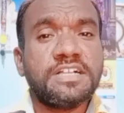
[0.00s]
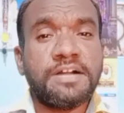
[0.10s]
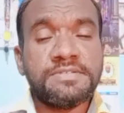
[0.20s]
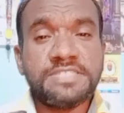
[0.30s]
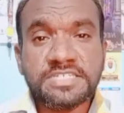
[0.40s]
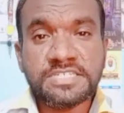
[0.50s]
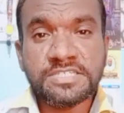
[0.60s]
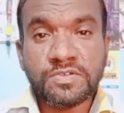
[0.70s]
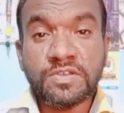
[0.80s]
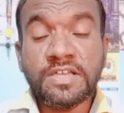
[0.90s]
கமெண்ட்
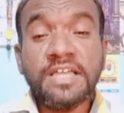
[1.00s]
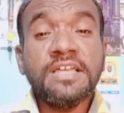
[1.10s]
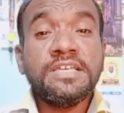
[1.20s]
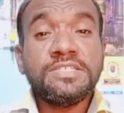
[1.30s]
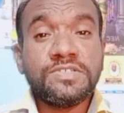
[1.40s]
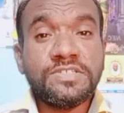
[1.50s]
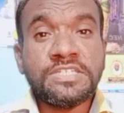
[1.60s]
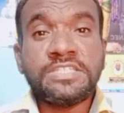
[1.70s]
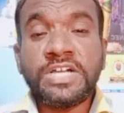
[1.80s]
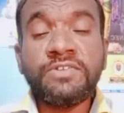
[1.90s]
செக்ஷனில் சொல்லுங்கள் ஸோ
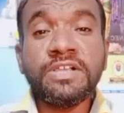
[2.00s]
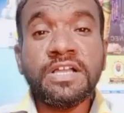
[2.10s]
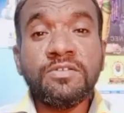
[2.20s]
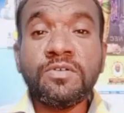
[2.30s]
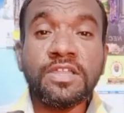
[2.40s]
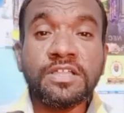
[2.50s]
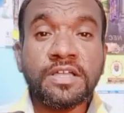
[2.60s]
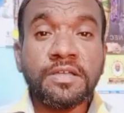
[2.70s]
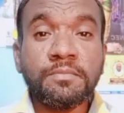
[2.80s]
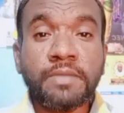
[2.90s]
இந்த தகவல்கள்
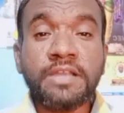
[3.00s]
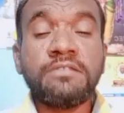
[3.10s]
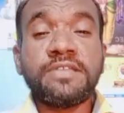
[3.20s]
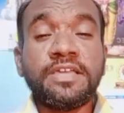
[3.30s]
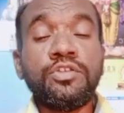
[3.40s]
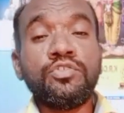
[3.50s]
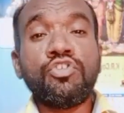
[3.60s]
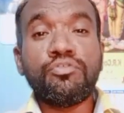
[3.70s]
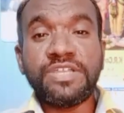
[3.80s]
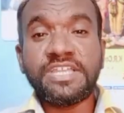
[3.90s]
உங்களுக்கு பயனுள்ளதாக
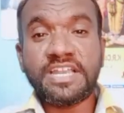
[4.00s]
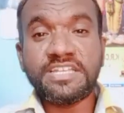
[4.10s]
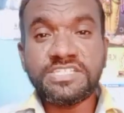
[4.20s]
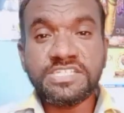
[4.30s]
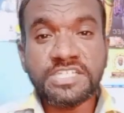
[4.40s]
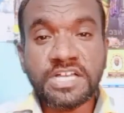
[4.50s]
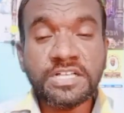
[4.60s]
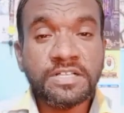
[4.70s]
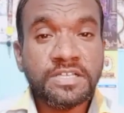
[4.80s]
இருக்கும் அப்படின்னு நினச்சிங்கன்னா